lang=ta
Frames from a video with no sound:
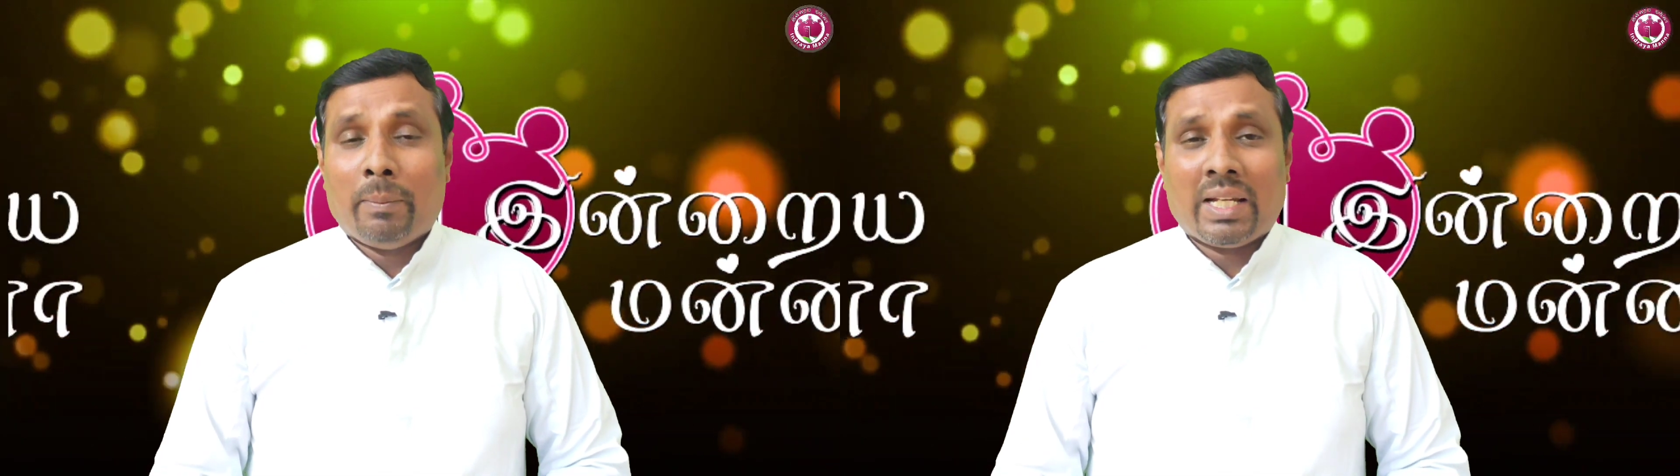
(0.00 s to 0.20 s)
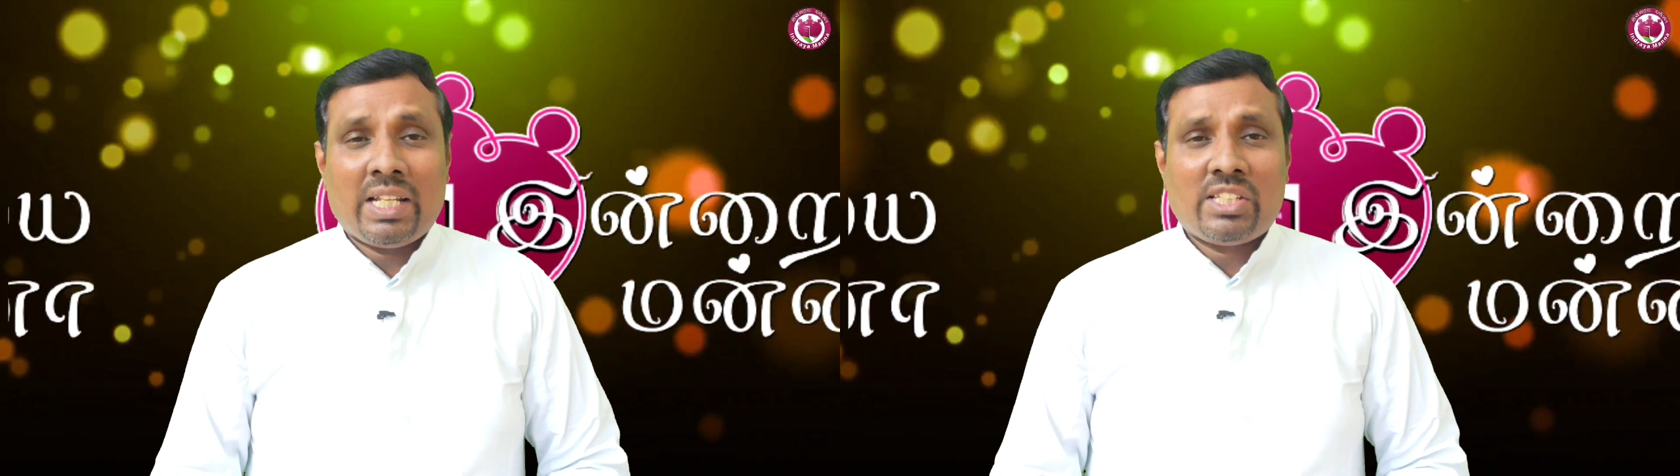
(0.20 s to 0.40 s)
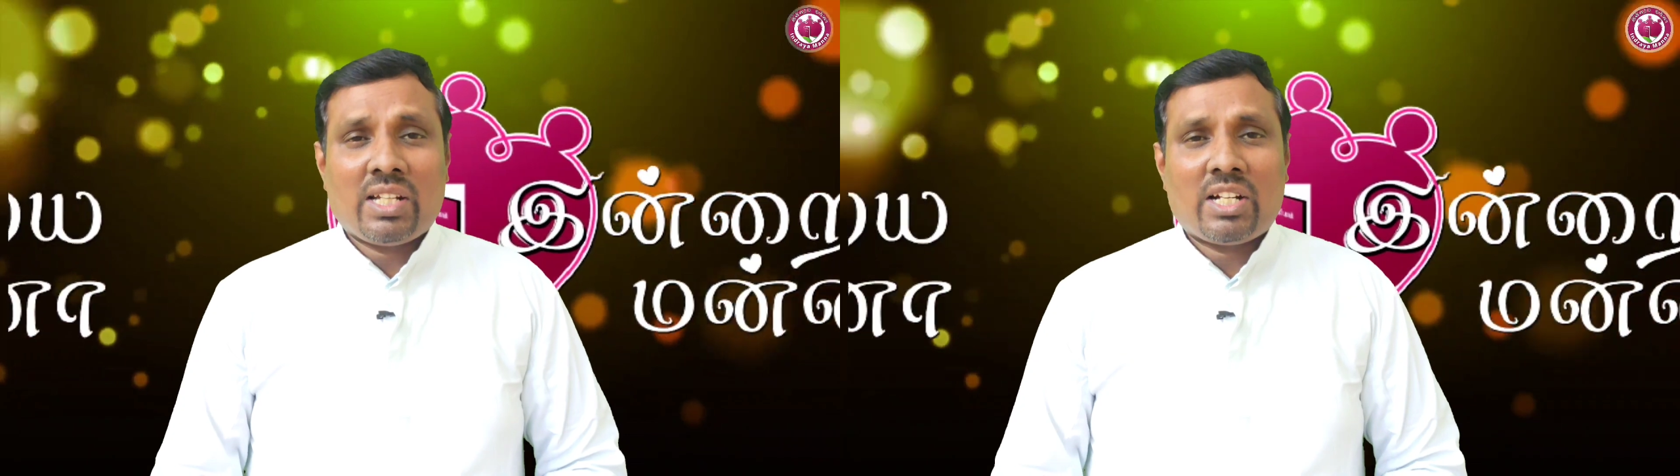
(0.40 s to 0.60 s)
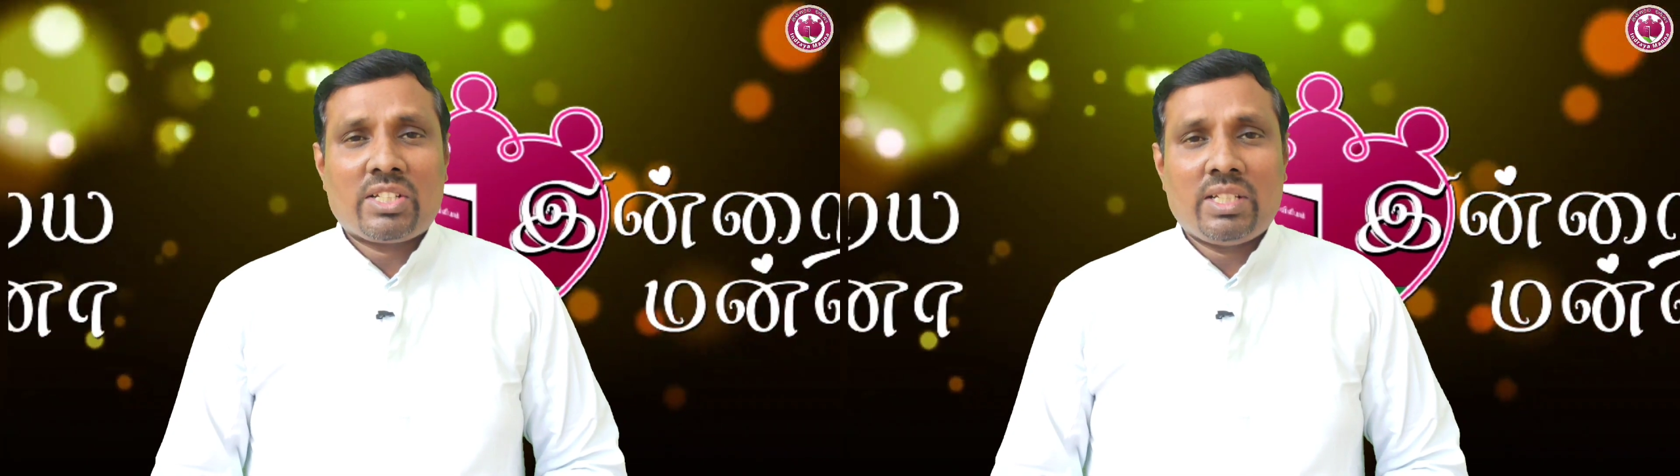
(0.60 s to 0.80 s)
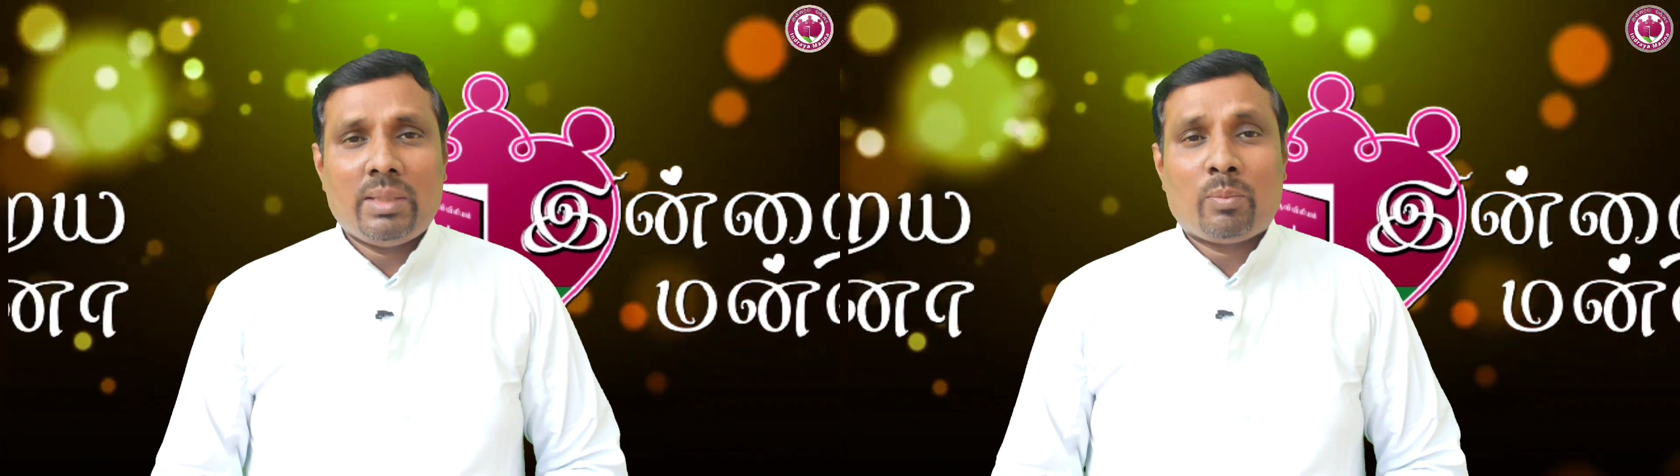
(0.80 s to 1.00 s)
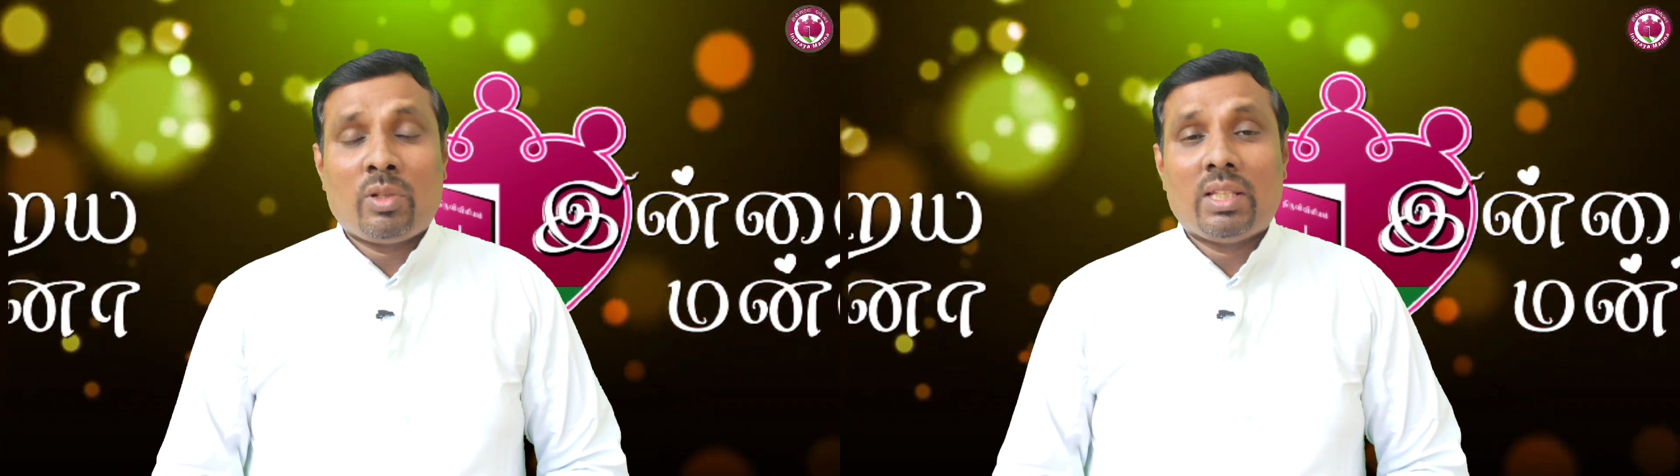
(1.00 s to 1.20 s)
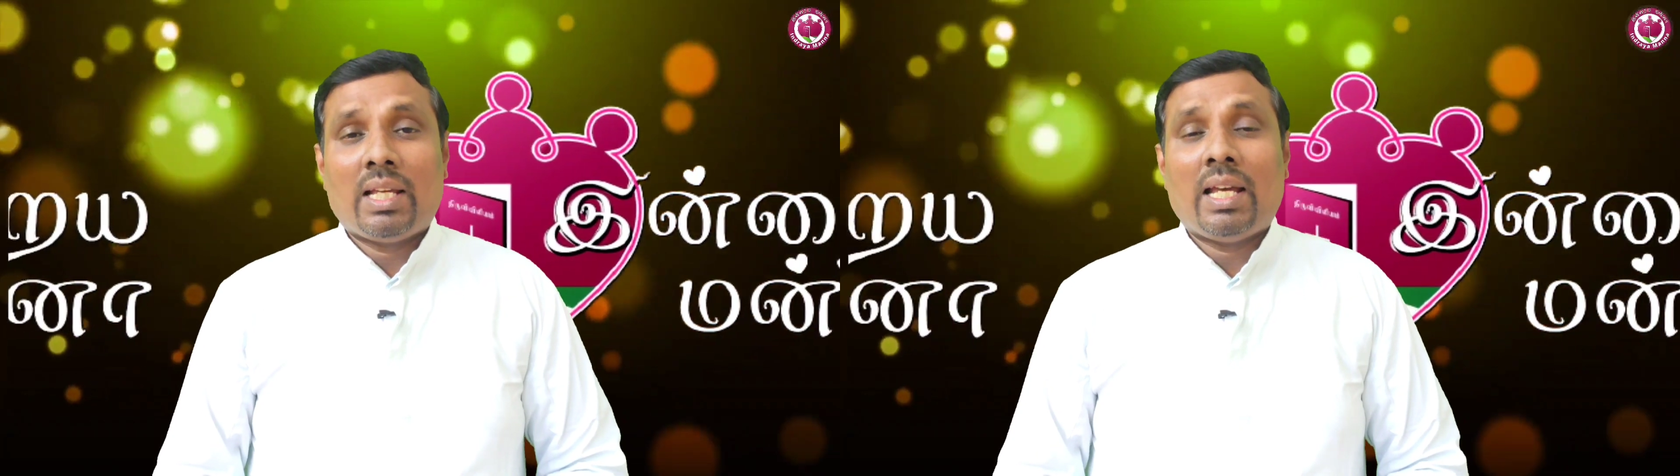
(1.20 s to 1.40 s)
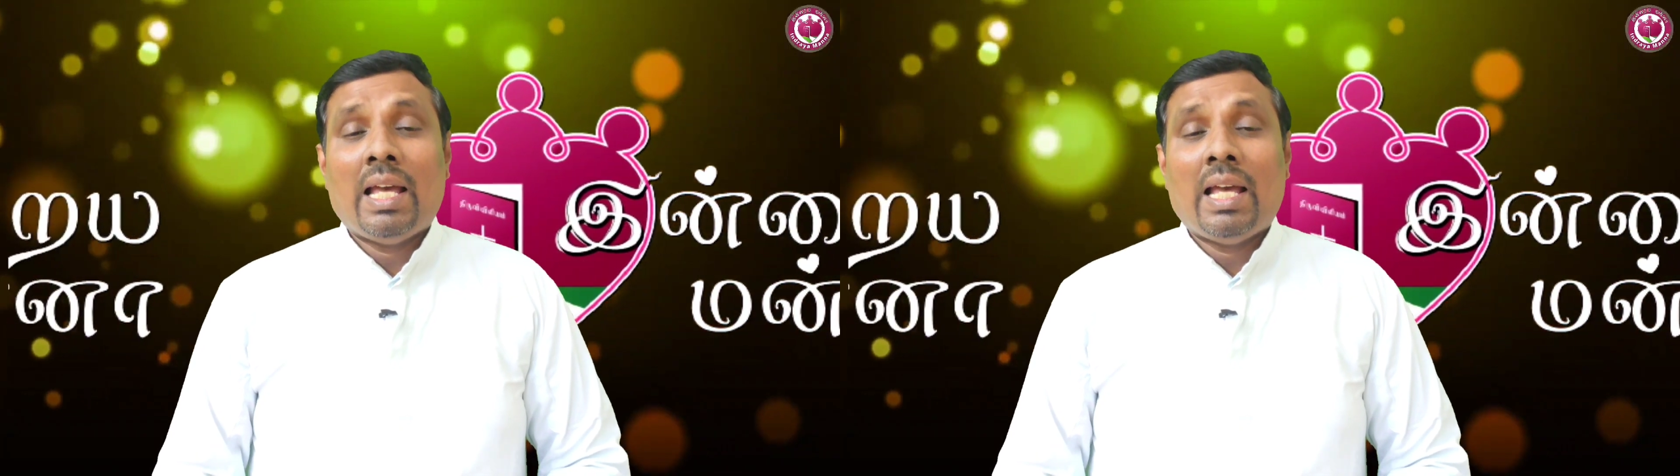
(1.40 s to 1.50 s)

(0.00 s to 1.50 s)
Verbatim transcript: மறைசாட்சி புனித